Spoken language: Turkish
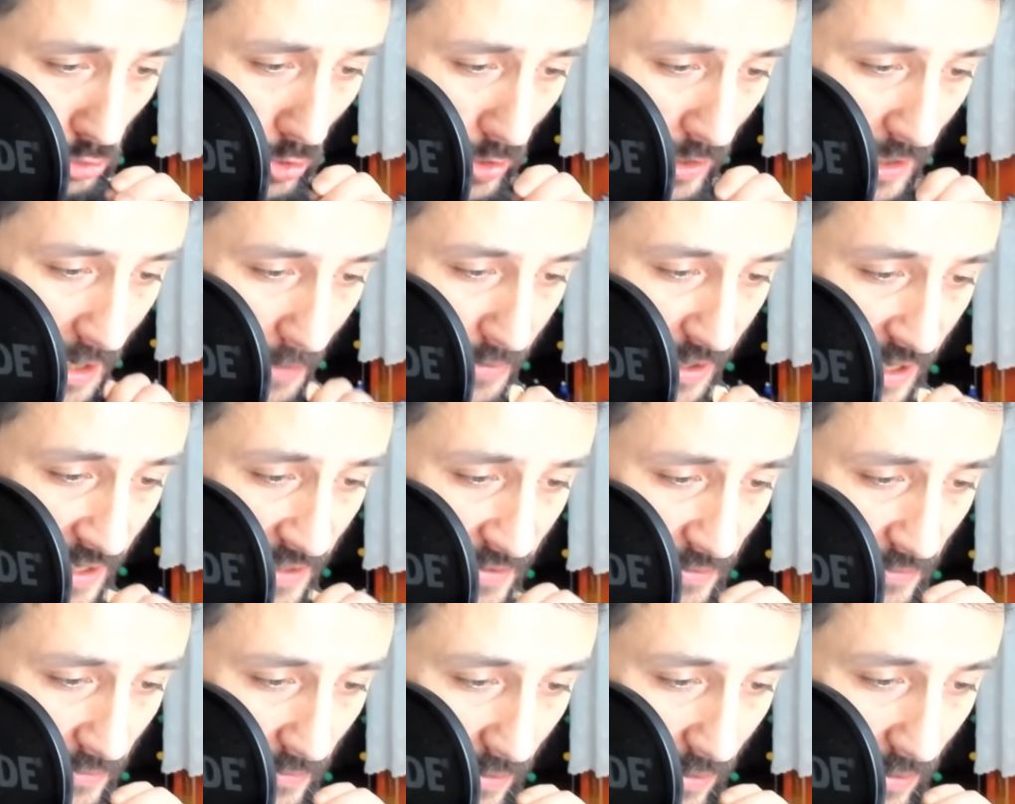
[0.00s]
şöyle
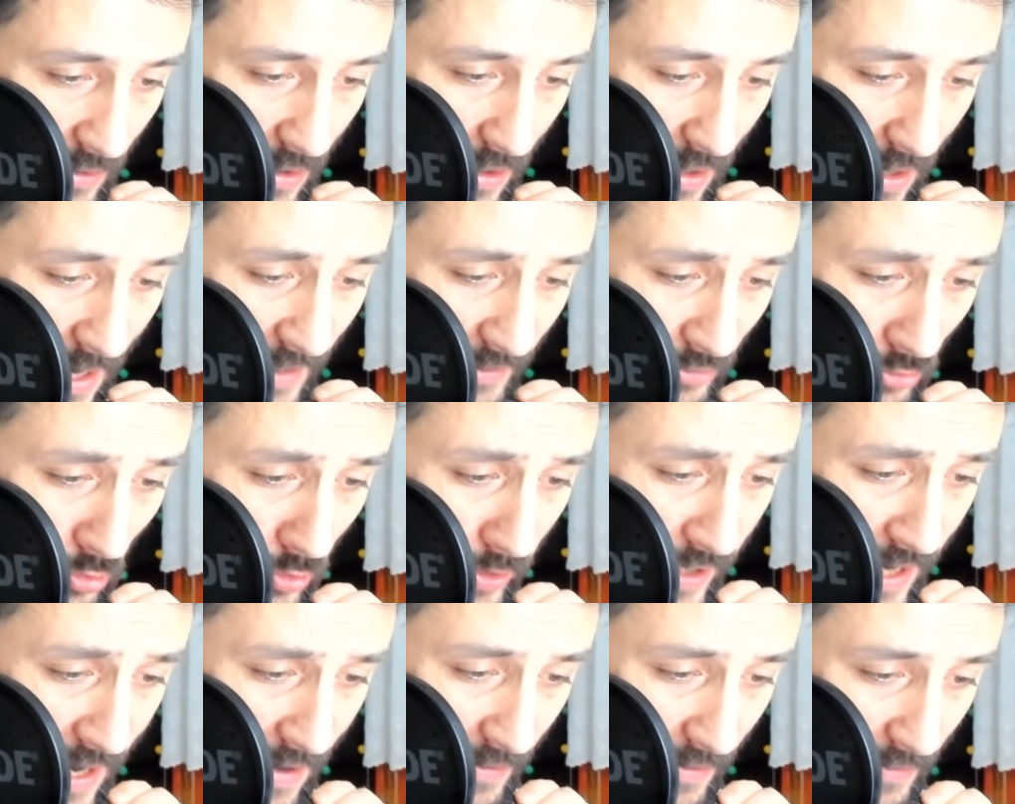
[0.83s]
bir. At
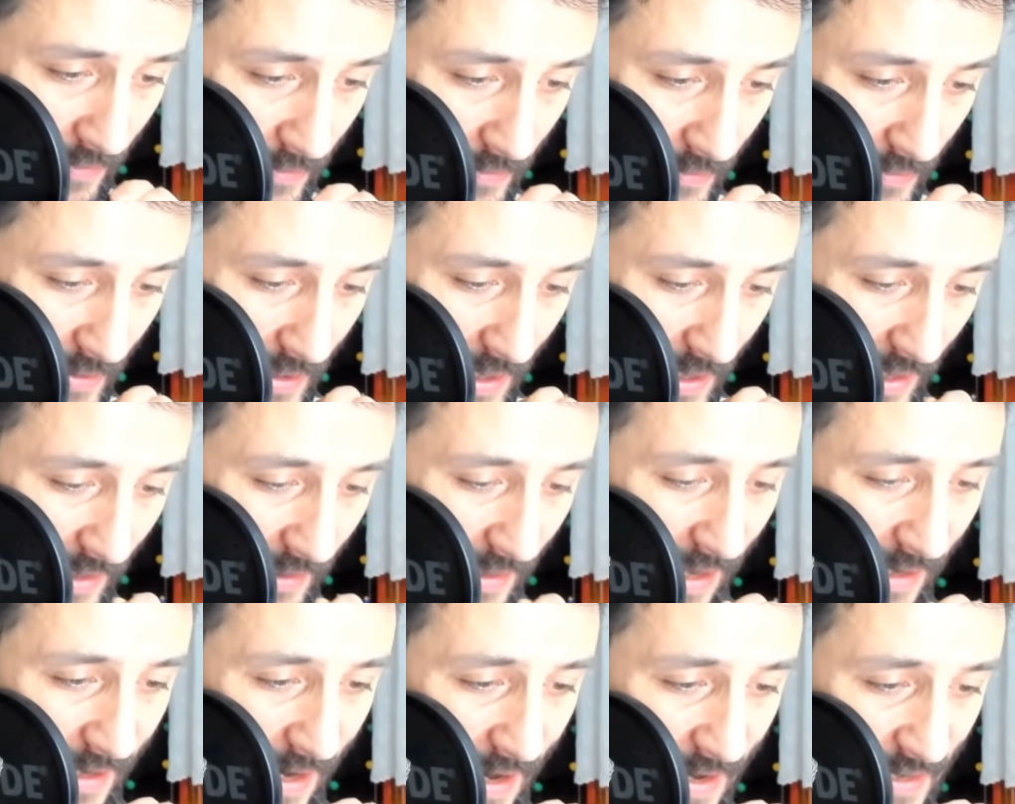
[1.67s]
oraya.
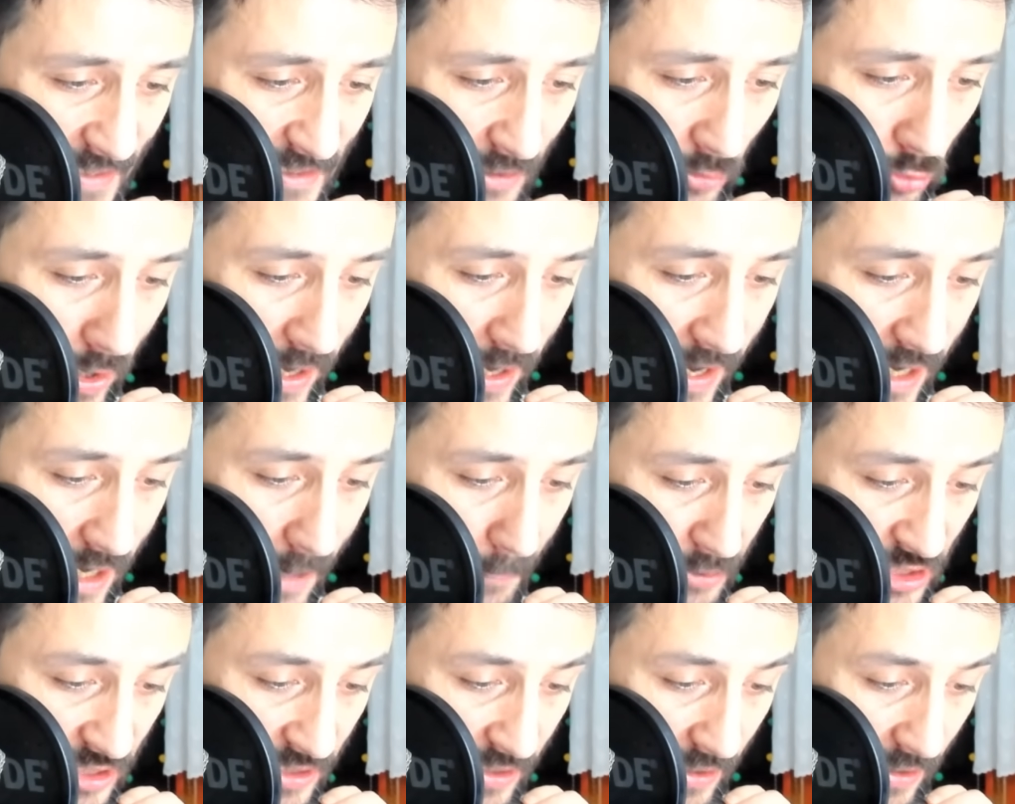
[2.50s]
Allah kahretsin kuleye
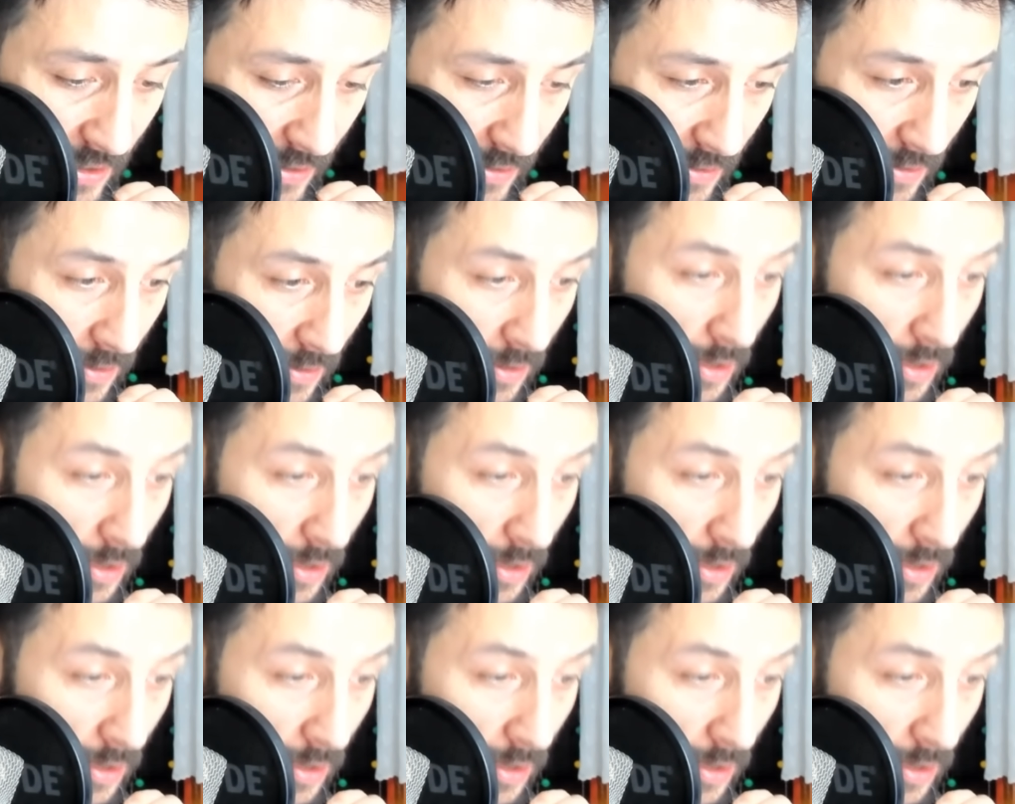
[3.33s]
yapıştı.